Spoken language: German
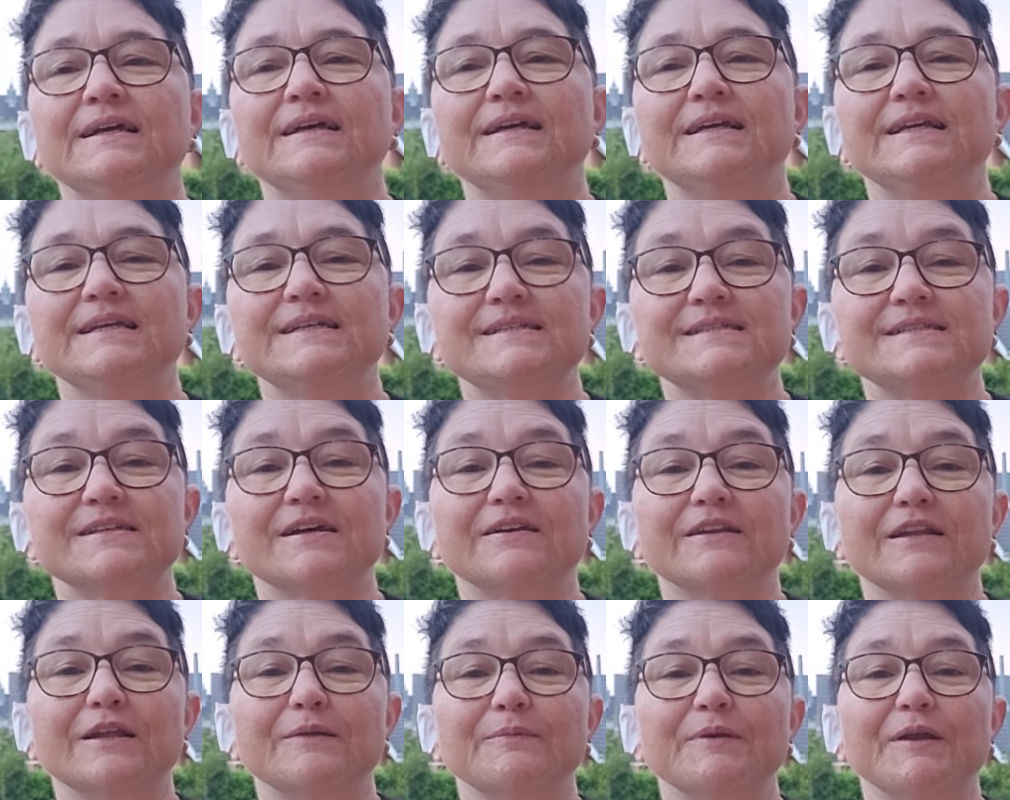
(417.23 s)
Ich
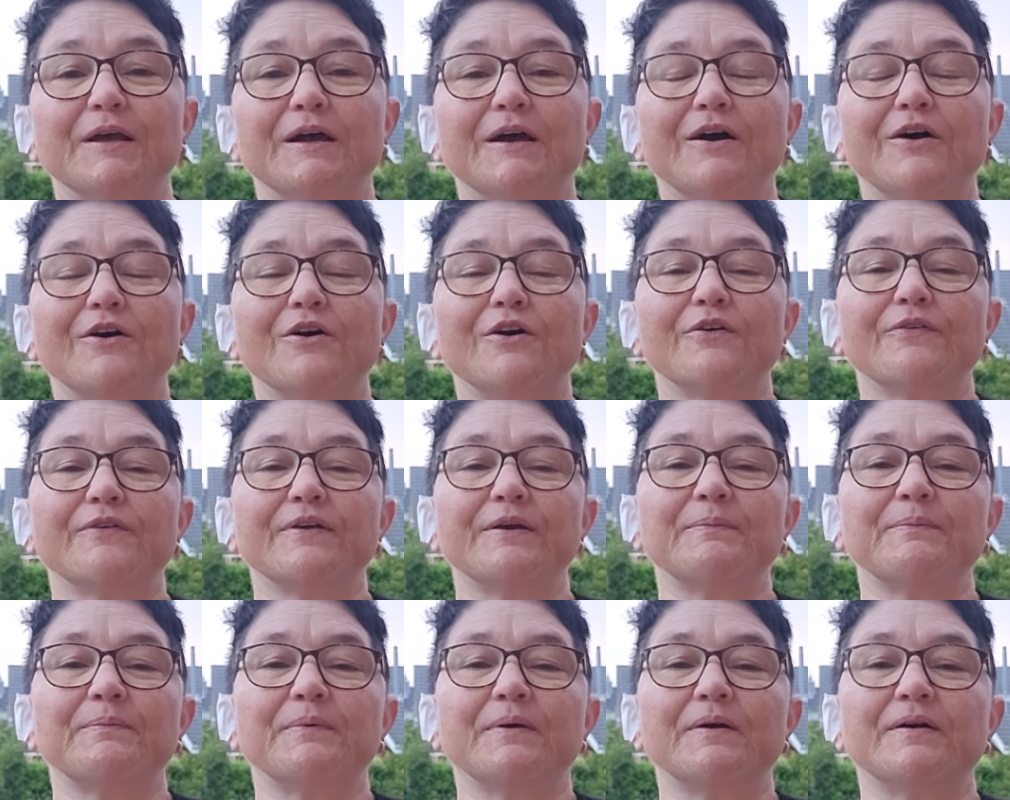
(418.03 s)
sah nämlich auch,
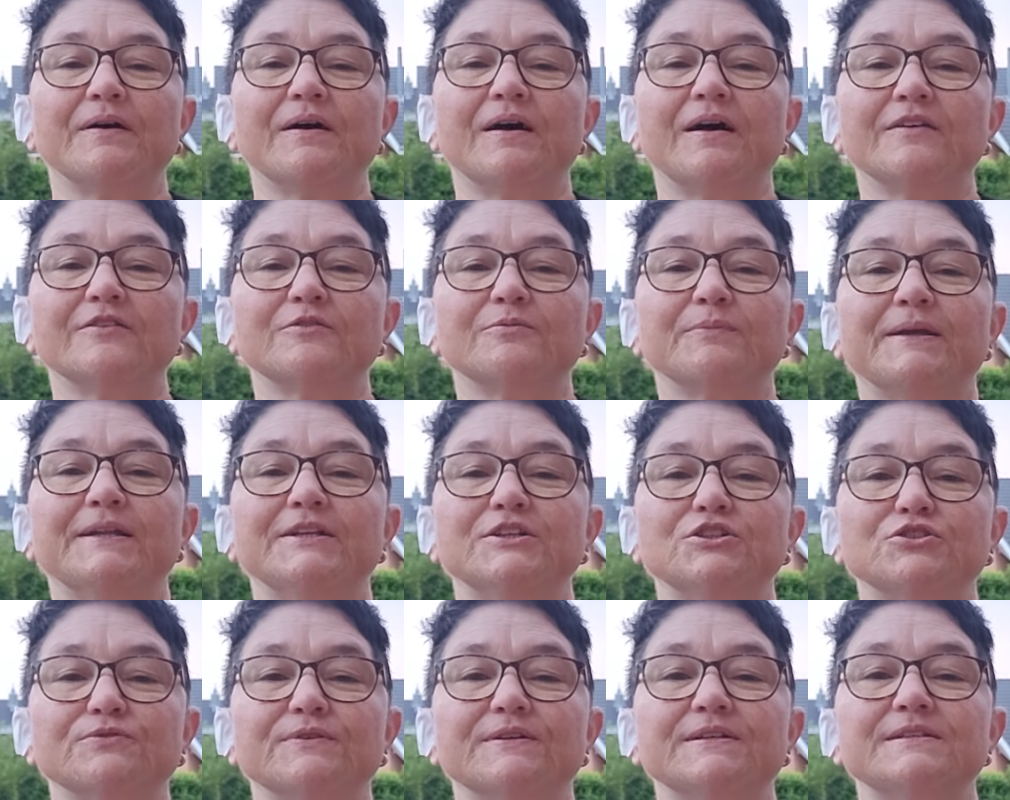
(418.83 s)
wie als
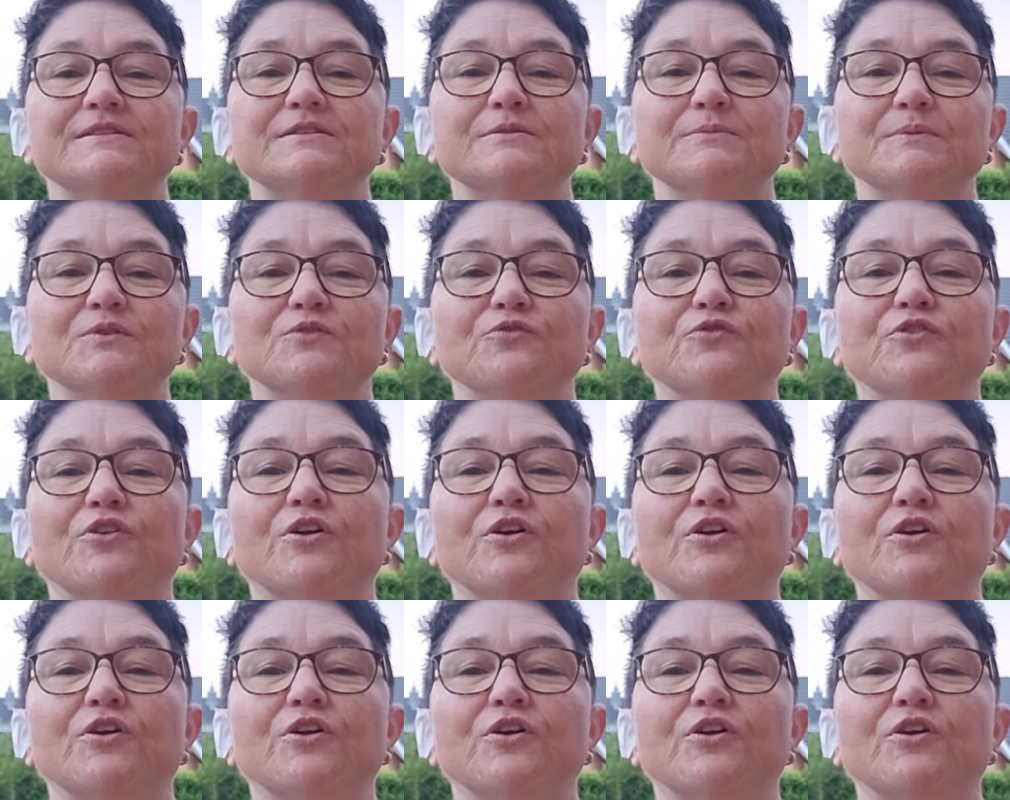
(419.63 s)
meine Schwester mich